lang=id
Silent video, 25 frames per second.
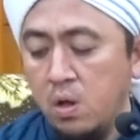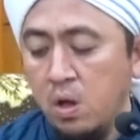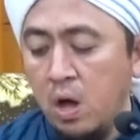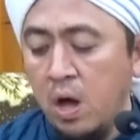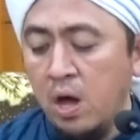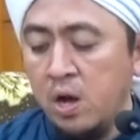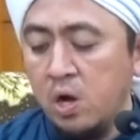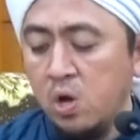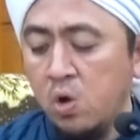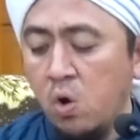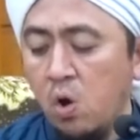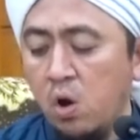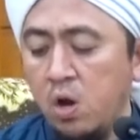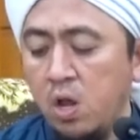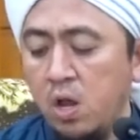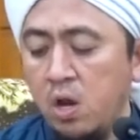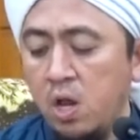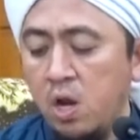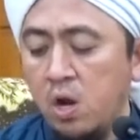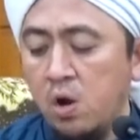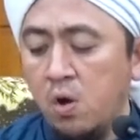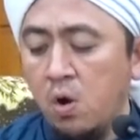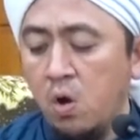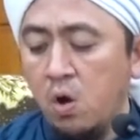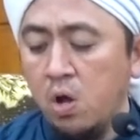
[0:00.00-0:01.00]
an
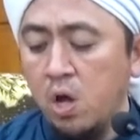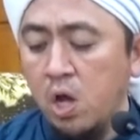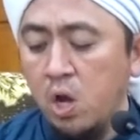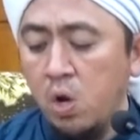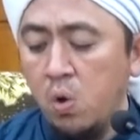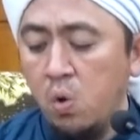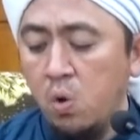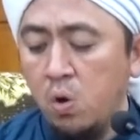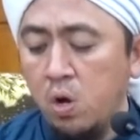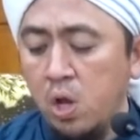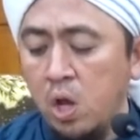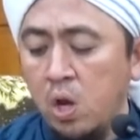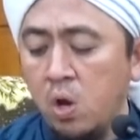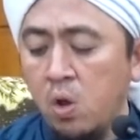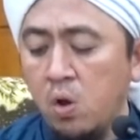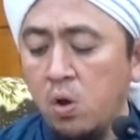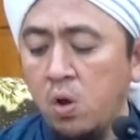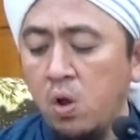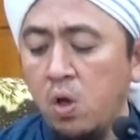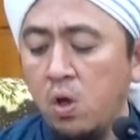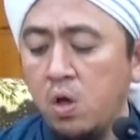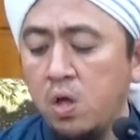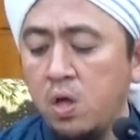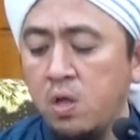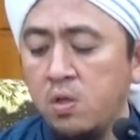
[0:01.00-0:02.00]
qalilin rahilun
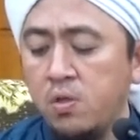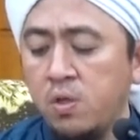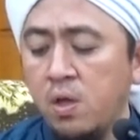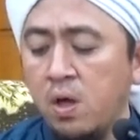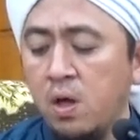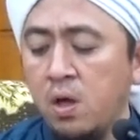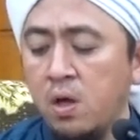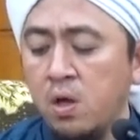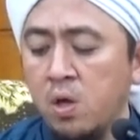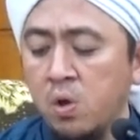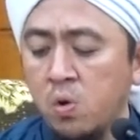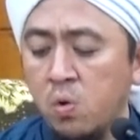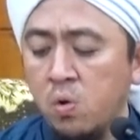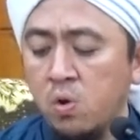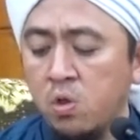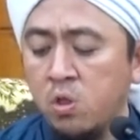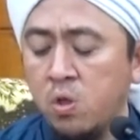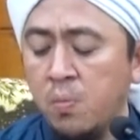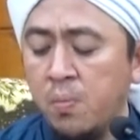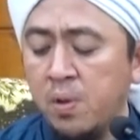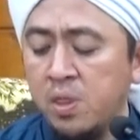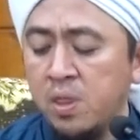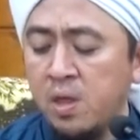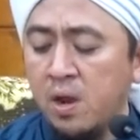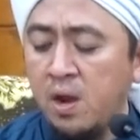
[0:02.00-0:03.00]
ilallahi sairun
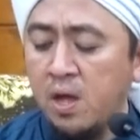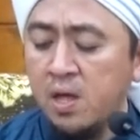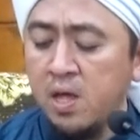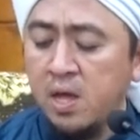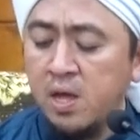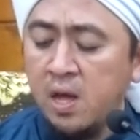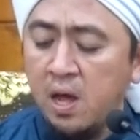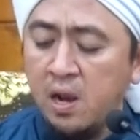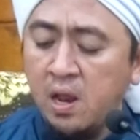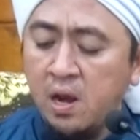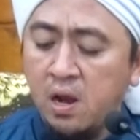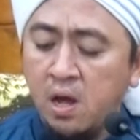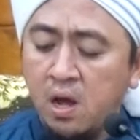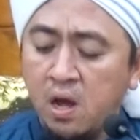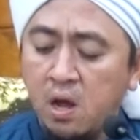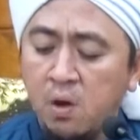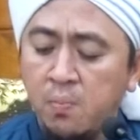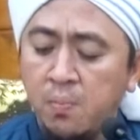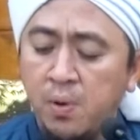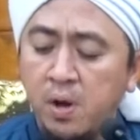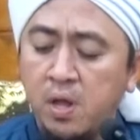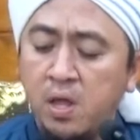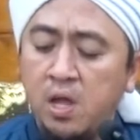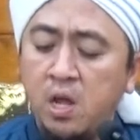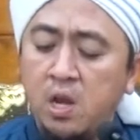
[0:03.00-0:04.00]
sebentar lagi kalian akan
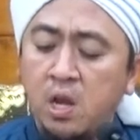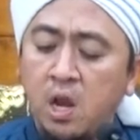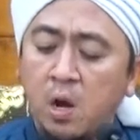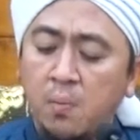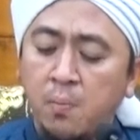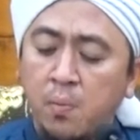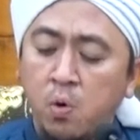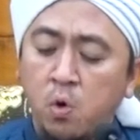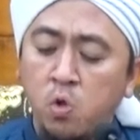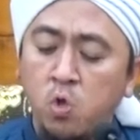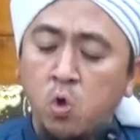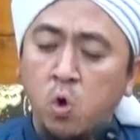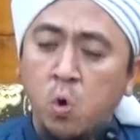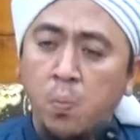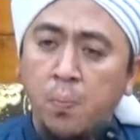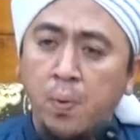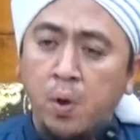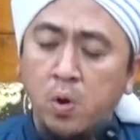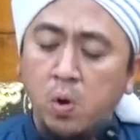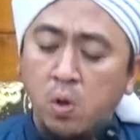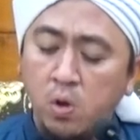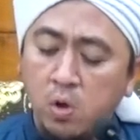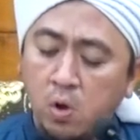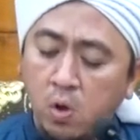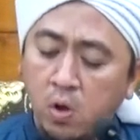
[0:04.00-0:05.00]
pergi dan menuju
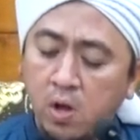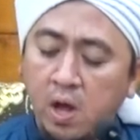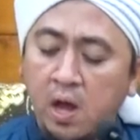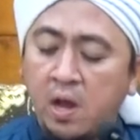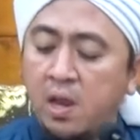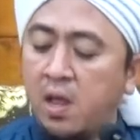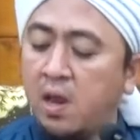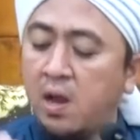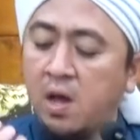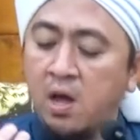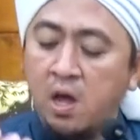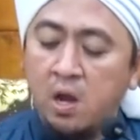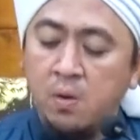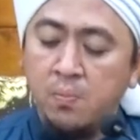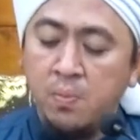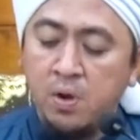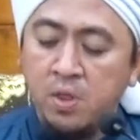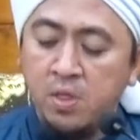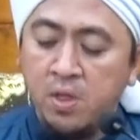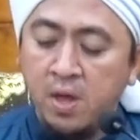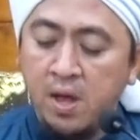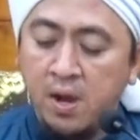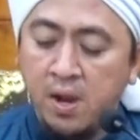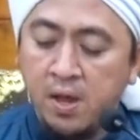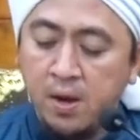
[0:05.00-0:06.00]
kepada Allah kalian akan
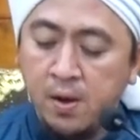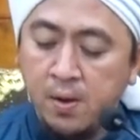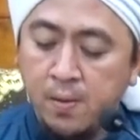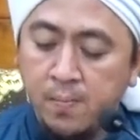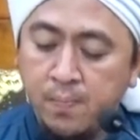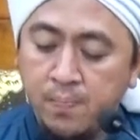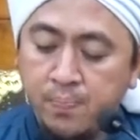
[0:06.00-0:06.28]
berjalan